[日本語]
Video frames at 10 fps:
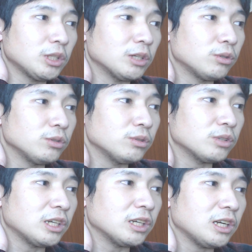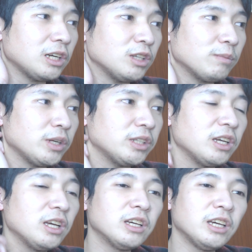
ただこういうことを考えるとやっぱりね